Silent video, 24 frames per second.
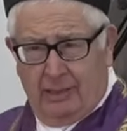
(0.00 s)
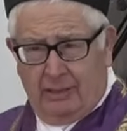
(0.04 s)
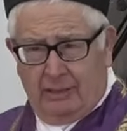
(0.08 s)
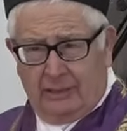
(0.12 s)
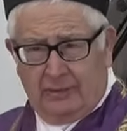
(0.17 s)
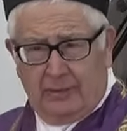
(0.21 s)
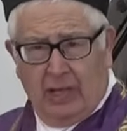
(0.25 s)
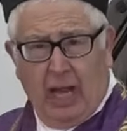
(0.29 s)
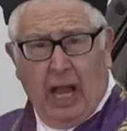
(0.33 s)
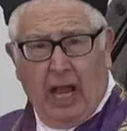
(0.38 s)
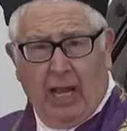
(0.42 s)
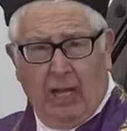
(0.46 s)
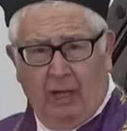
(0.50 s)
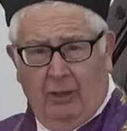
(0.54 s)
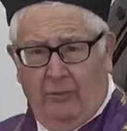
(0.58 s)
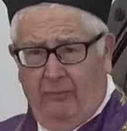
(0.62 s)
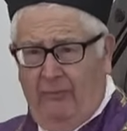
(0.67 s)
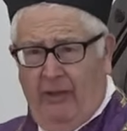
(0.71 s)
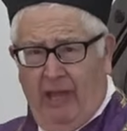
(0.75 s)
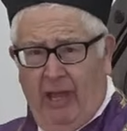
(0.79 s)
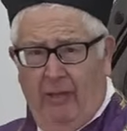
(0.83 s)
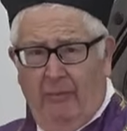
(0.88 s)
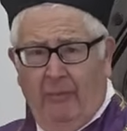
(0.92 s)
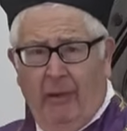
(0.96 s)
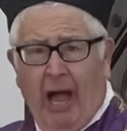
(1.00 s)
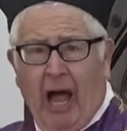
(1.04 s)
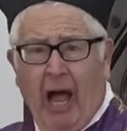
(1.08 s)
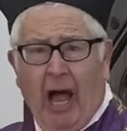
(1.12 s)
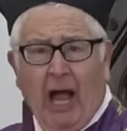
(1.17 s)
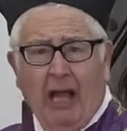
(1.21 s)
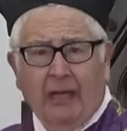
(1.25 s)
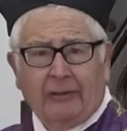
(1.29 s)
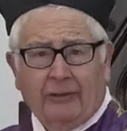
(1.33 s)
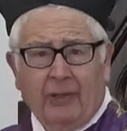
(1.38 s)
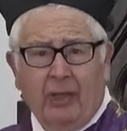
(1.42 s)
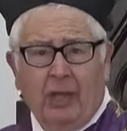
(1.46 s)
Salve
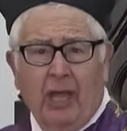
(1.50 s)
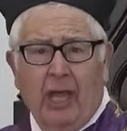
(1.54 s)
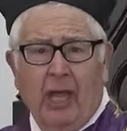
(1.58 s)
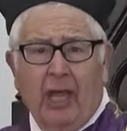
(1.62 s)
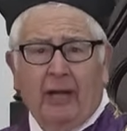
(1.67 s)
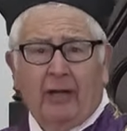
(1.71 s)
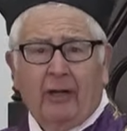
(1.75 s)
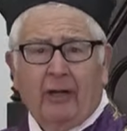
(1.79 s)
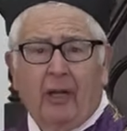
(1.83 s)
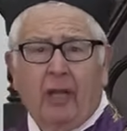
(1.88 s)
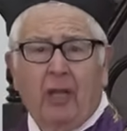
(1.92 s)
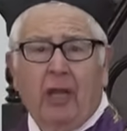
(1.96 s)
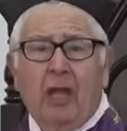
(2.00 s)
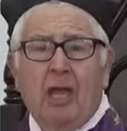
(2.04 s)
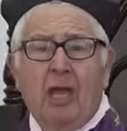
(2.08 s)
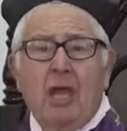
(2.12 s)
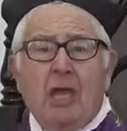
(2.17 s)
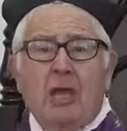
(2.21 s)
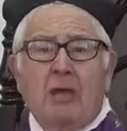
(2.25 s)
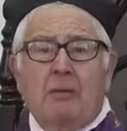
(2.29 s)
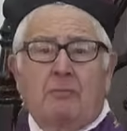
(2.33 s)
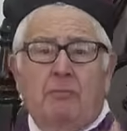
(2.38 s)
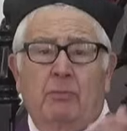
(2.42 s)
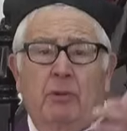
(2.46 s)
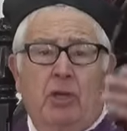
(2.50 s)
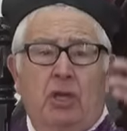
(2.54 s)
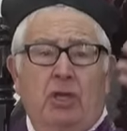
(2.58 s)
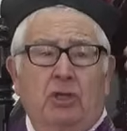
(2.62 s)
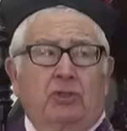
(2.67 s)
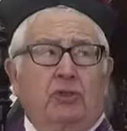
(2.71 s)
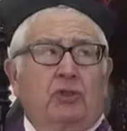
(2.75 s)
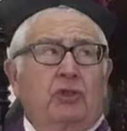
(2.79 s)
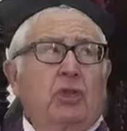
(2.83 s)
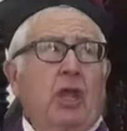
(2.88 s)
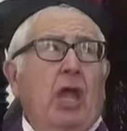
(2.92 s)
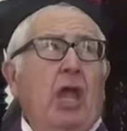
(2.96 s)
Mater
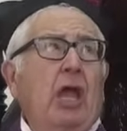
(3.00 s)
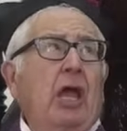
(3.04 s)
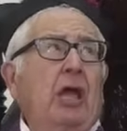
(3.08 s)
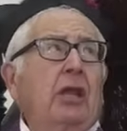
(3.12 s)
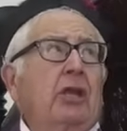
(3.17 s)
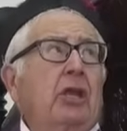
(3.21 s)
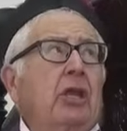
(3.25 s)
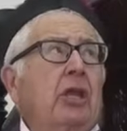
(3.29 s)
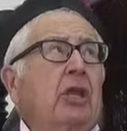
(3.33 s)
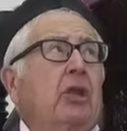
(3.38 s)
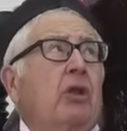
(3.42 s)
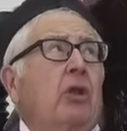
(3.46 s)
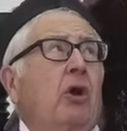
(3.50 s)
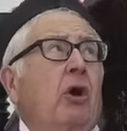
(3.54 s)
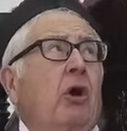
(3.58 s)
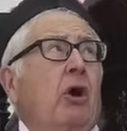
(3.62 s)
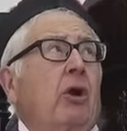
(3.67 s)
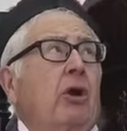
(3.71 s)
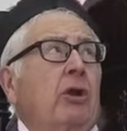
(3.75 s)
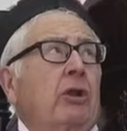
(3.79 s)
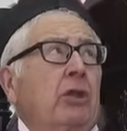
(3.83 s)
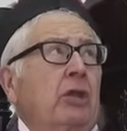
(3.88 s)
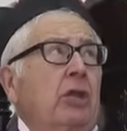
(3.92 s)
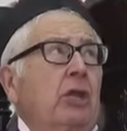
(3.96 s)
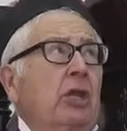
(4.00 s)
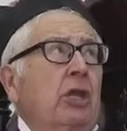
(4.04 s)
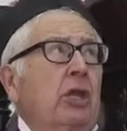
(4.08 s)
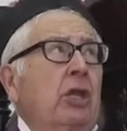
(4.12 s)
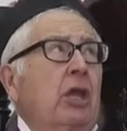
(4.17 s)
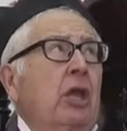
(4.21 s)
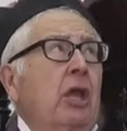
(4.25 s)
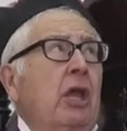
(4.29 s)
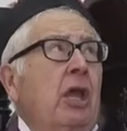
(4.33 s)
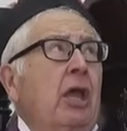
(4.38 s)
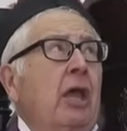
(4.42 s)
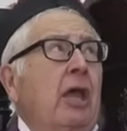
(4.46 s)

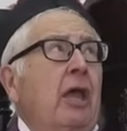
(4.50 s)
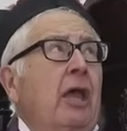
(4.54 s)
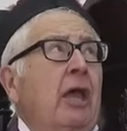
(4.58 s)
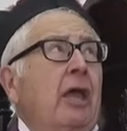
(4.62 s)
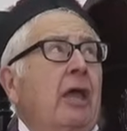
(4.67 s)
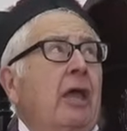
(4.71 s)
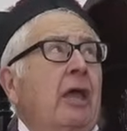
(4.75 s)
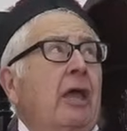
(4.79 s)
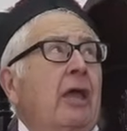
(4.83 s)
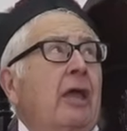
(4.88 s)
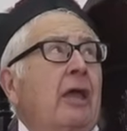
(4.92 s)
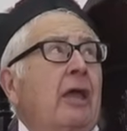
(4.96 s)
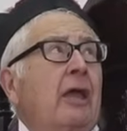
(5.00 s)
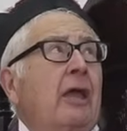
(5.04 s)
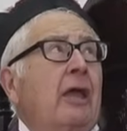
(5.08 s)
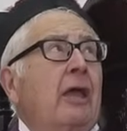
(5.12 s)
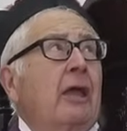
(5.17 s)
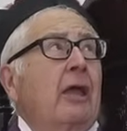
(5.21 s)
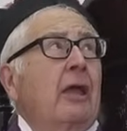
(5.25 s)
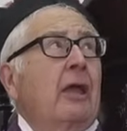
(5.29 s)
Misericordie